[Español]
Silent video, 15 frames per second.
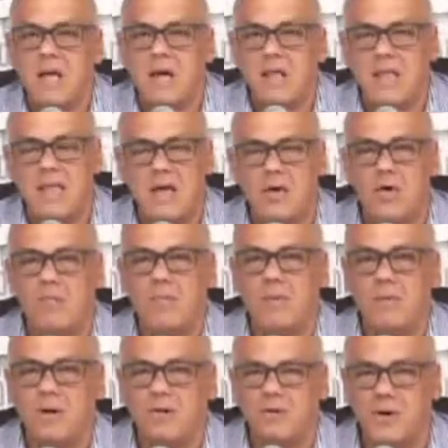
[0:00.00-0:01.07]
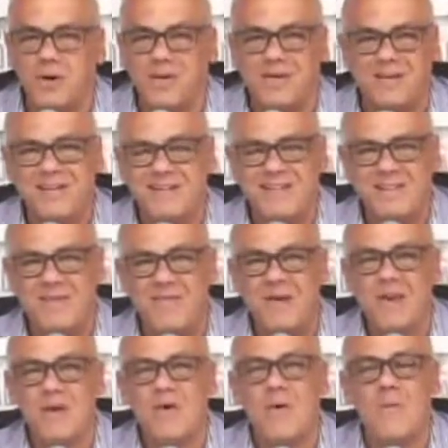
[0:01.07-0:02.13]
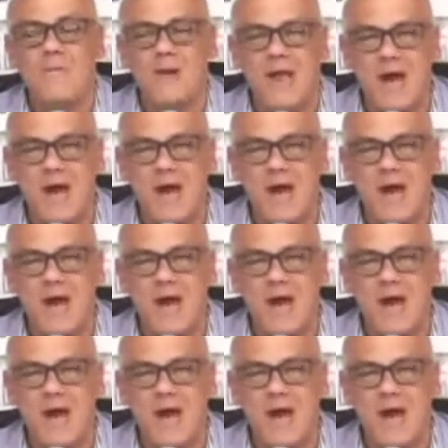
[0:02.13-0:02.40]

actividades de conmemoración de feliz